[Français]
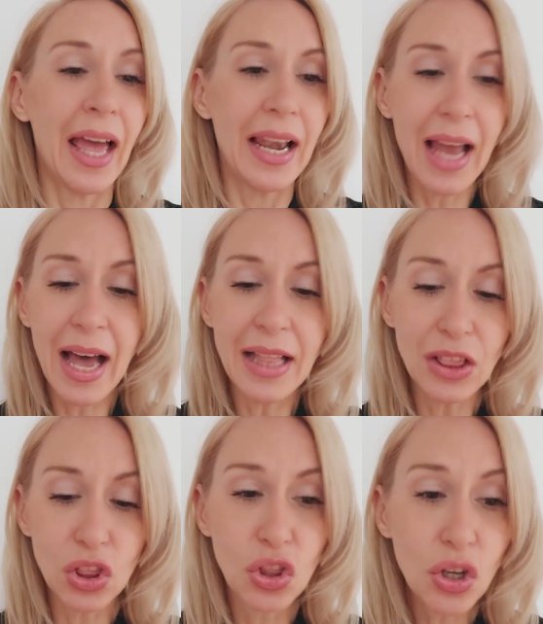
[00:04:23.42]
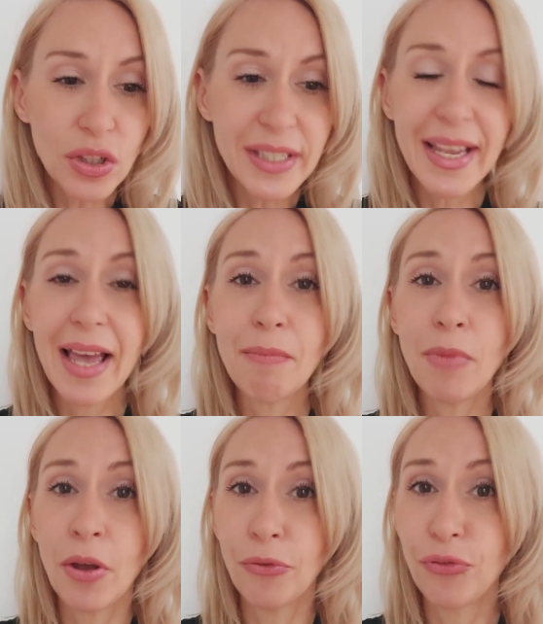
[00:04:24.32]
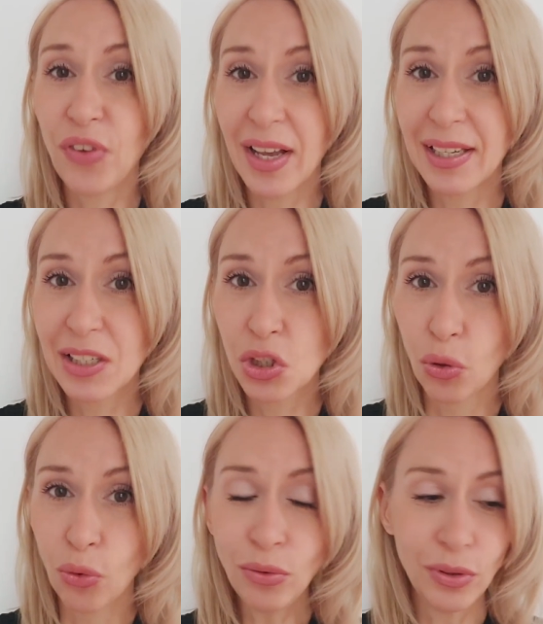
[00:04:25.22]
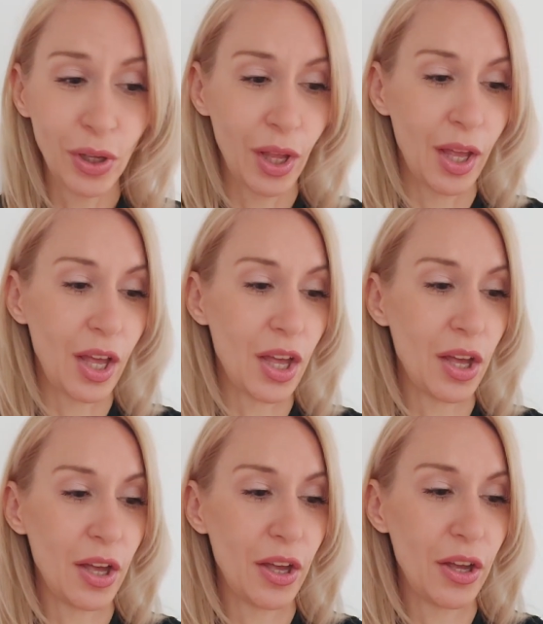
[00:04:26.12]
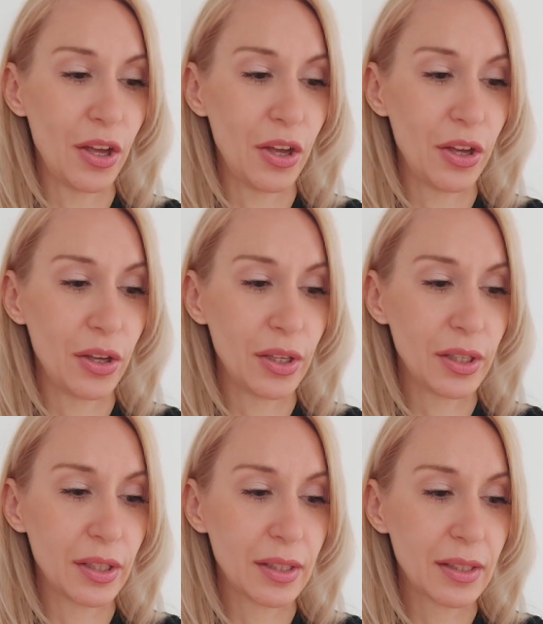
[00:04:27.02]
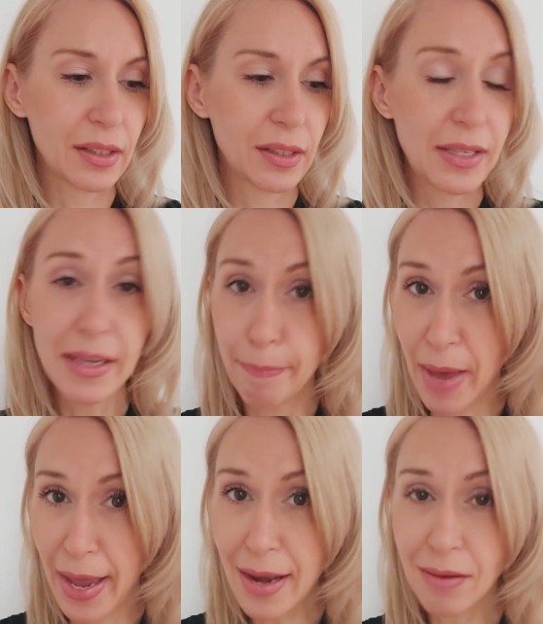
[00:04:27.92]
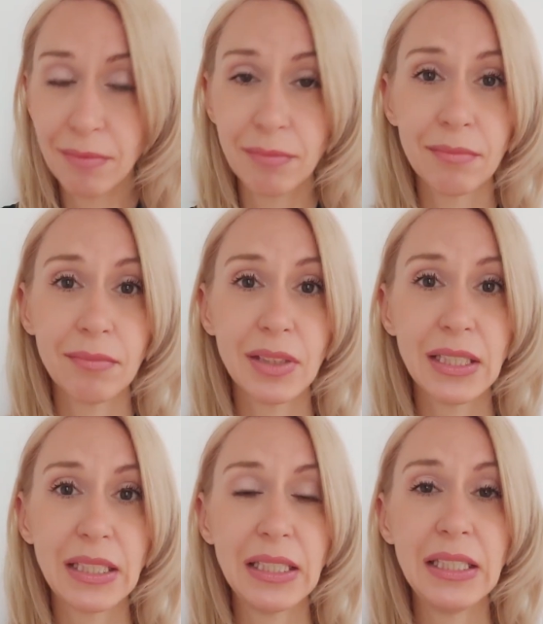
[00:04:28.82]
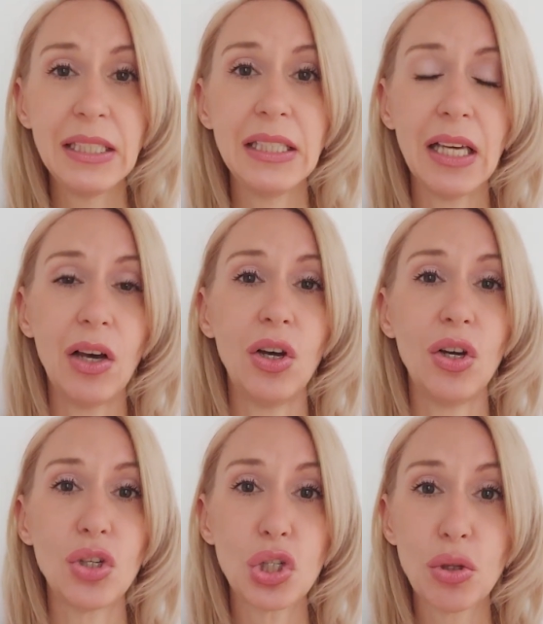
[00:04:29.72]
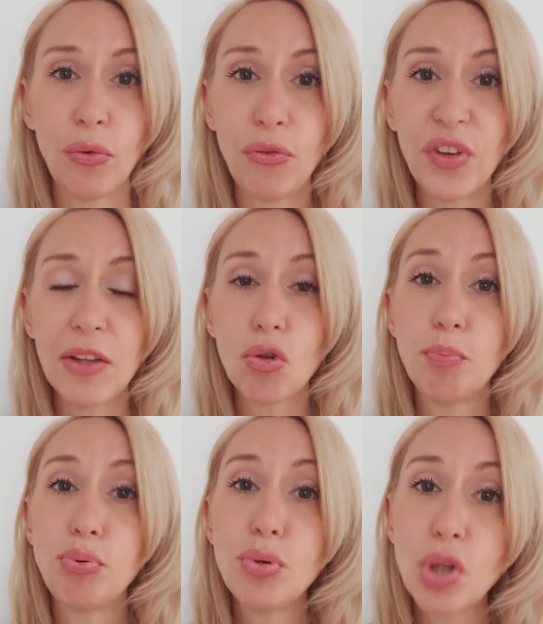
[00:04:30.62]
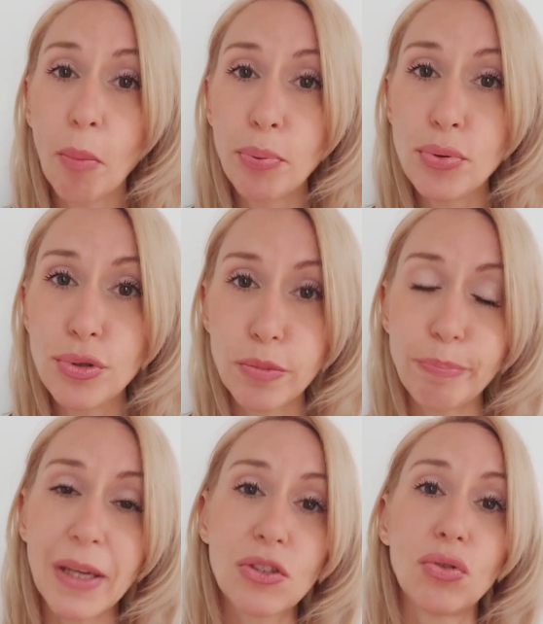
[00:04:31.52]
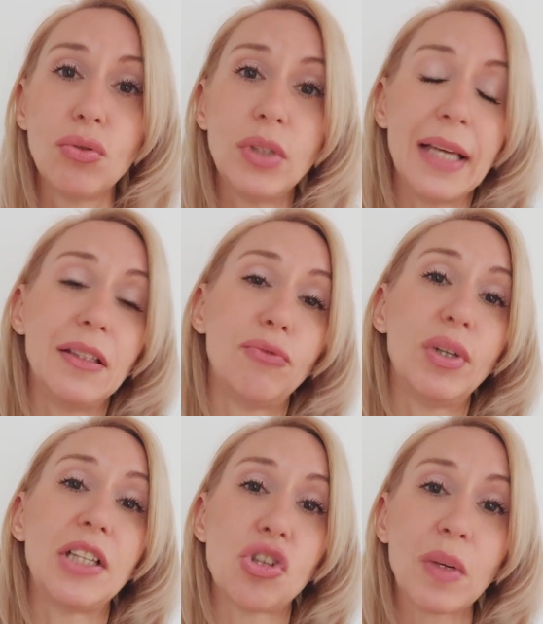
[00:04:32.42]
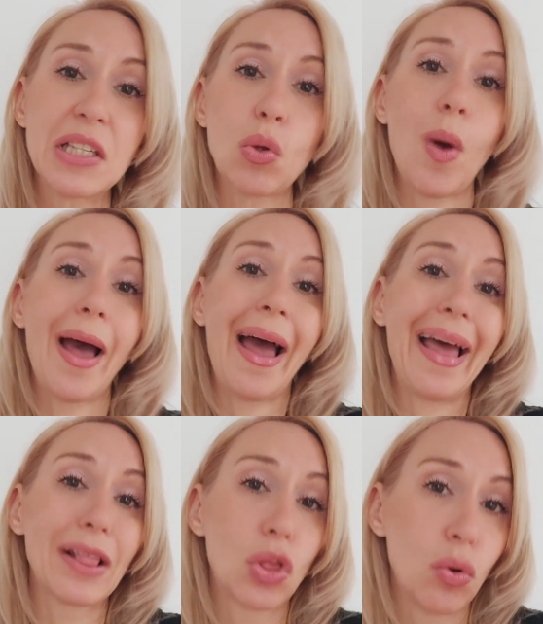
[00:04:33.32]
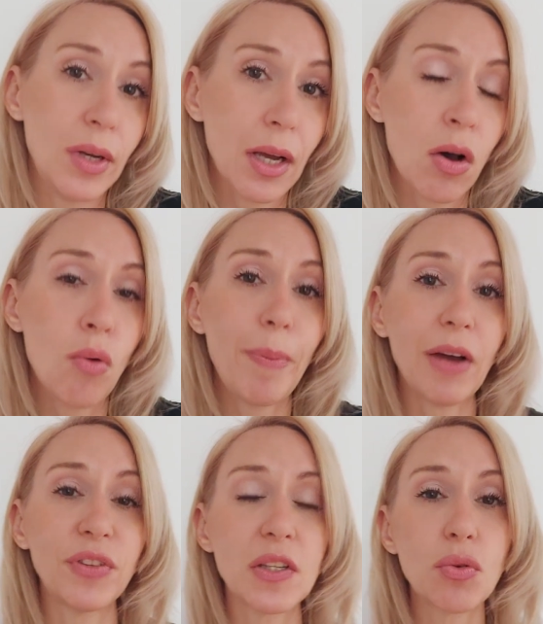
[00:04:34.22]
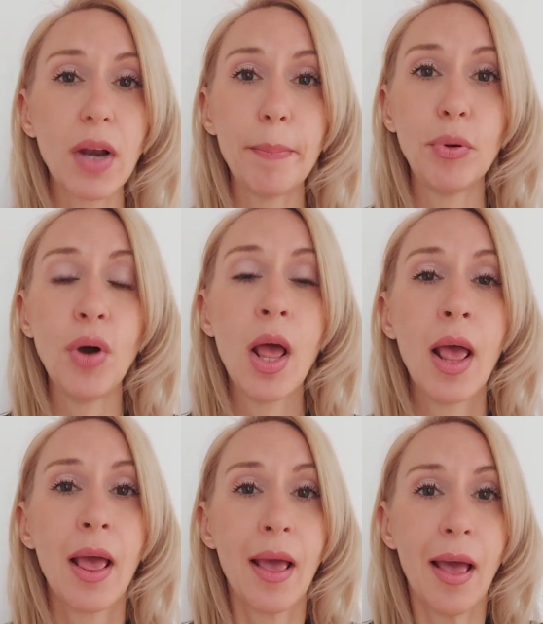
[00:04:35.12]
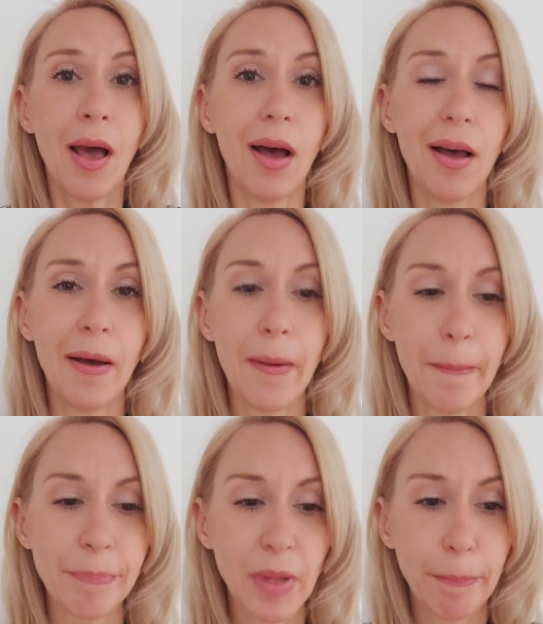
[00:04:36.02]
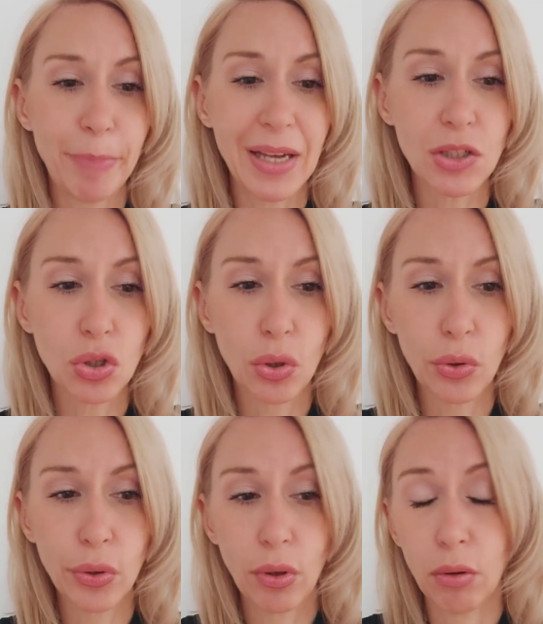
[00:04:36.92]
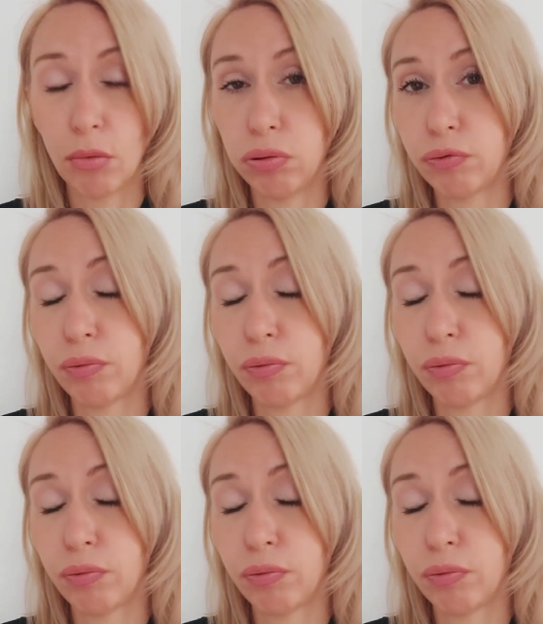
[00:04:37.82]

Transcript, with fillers: La deuxième façon euh, qui est belle, qui se fait de plus en plus parce qu'il y a des fois des gens qui sont intolérants au parfum sur la peau, parce que